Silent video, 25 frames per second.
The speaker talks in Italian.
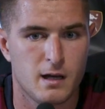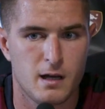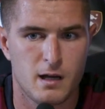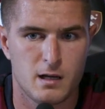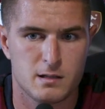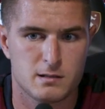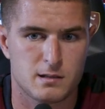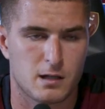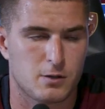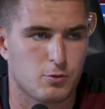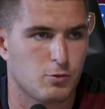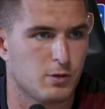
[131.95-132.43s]

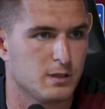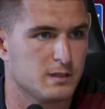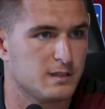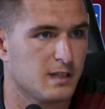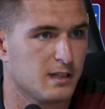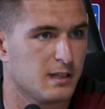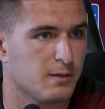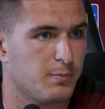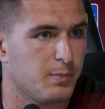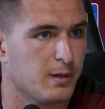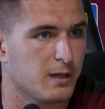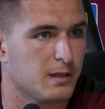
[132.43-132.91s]
stata
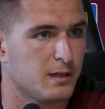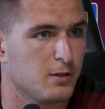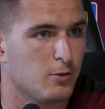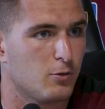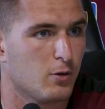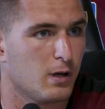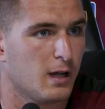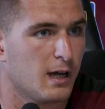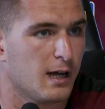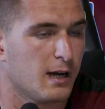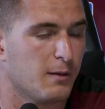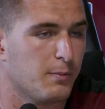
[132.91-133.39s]
un'estate
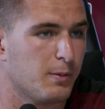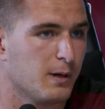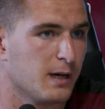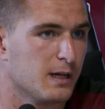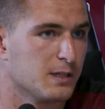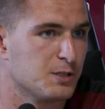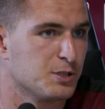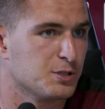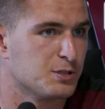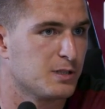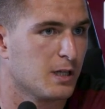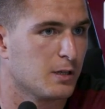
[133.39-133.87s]
particolare perché
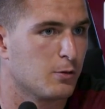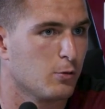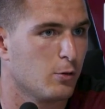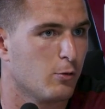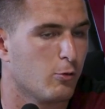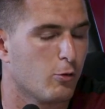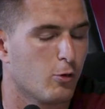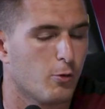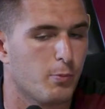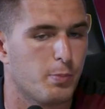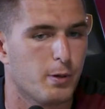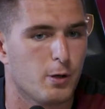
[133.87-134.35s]
c'è stato
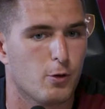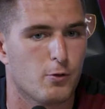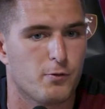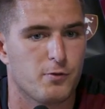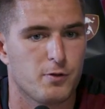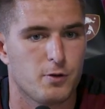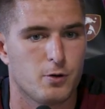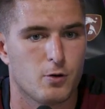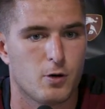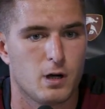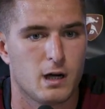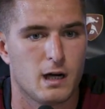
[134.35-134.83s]
l'europeo
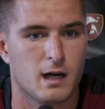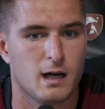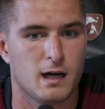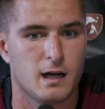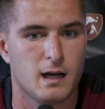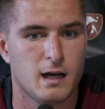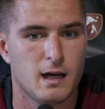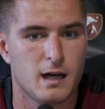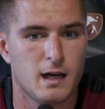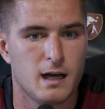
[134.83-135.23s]
fino a,